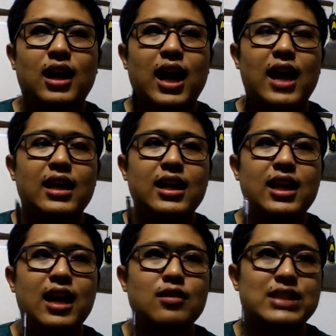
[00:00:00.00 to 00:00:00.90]
การ
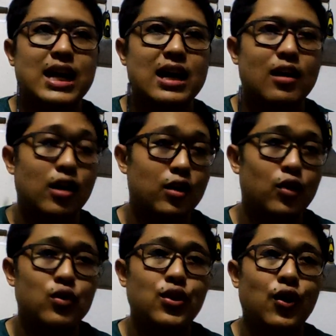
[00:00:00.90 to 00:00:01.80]
ที่เราจะคอนโทร
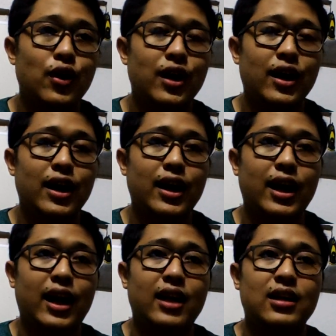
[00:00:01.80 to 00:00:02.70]
ลหุ่นยนต์
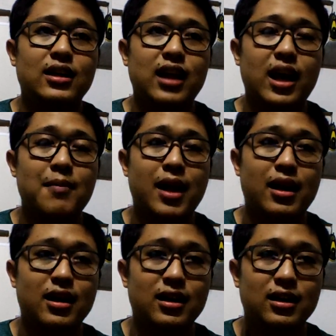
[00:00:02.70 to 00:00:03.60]
นะให้มัน
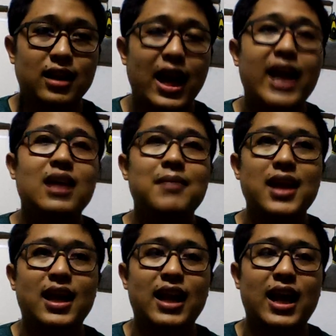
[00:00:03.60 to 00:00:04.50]
ง่ายขึ้นไป
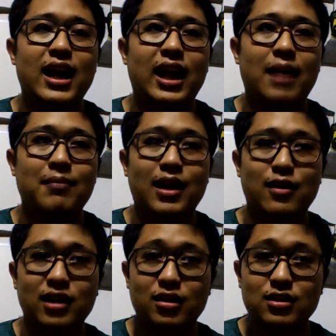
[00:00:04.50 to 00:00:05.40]
อีกเนี่ยนะครับ เรา
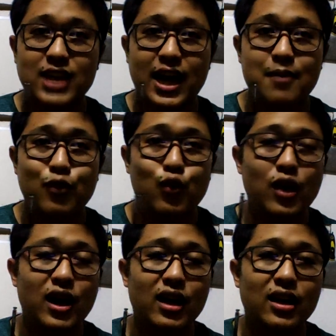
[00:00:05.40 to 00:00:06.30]
ก็จะต้องใช้พว
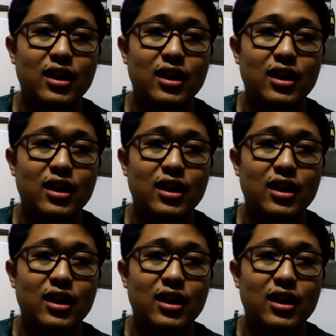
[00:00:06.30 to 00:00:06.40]
ก